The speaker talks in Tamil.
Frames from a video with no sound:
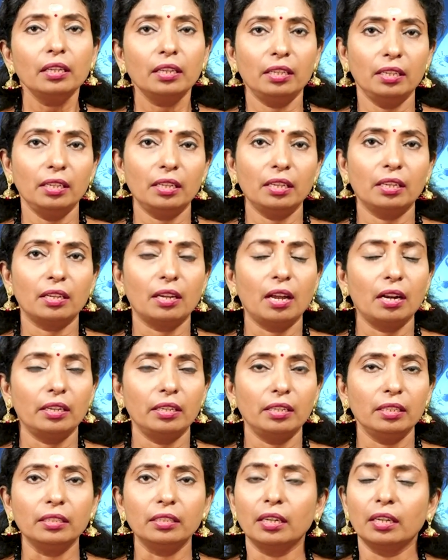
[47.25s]
இன்னைக்கு
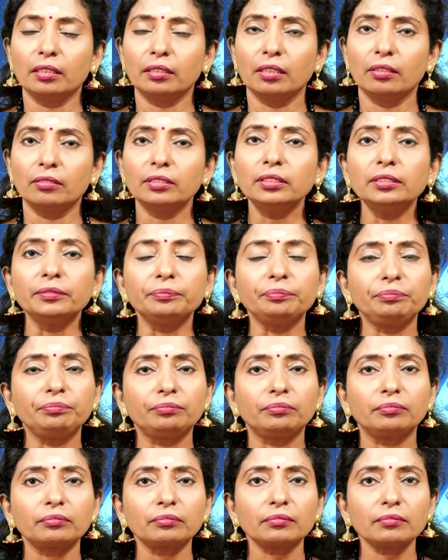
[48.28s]
காலையில் அதாவது
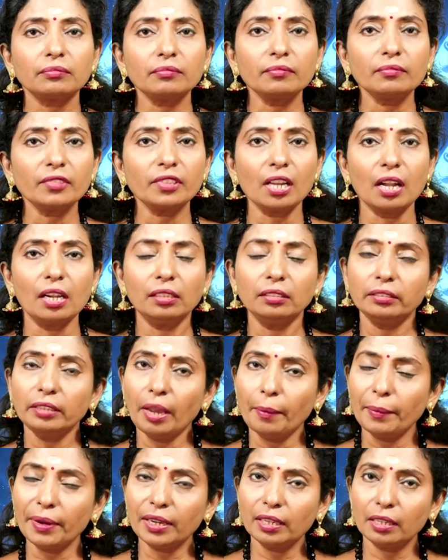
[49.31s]

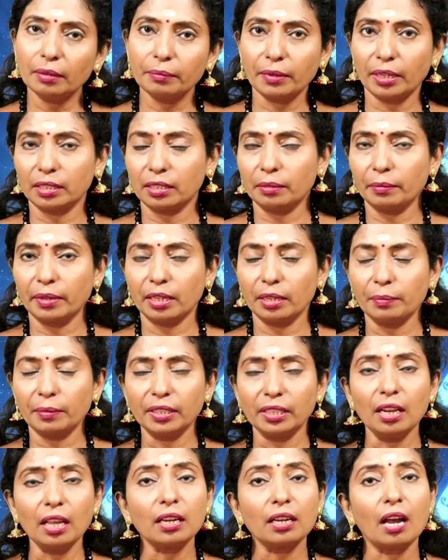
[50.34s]
யமகண்டம் எத்தனை மணிக்குன்னு
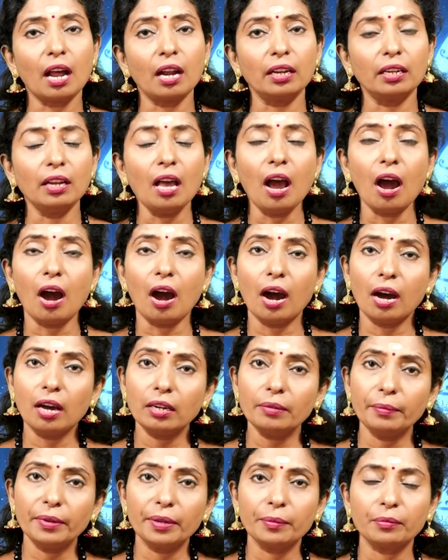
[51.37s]
பார்த்தீங்கன்னா காலையில்
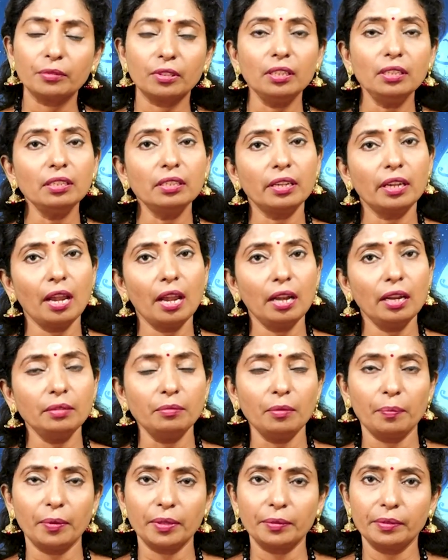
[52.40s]
ஆறு மணி முதல் ஏழு
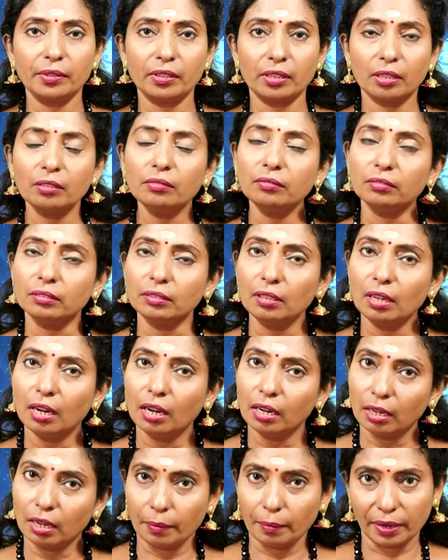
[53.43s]
முப்பது மணி வரைக்கும்
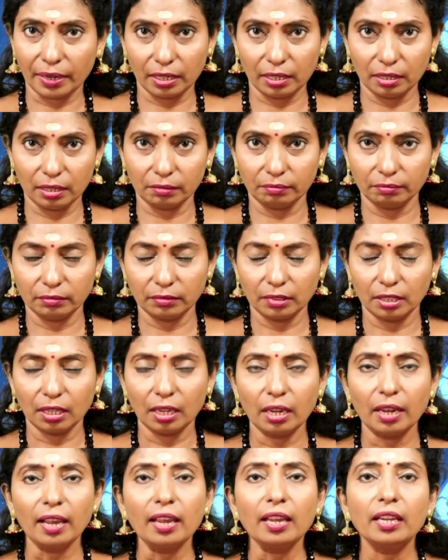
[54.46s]
யமகண்டம்
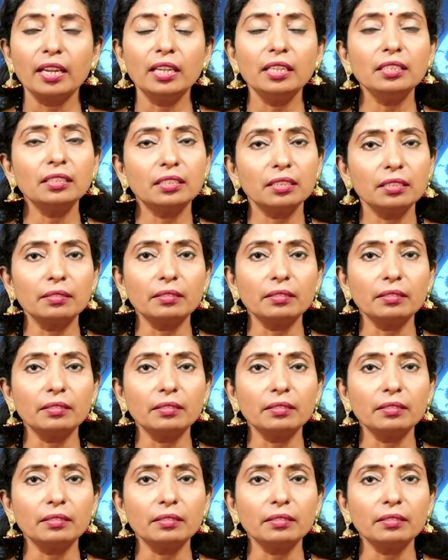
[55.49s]
இன்று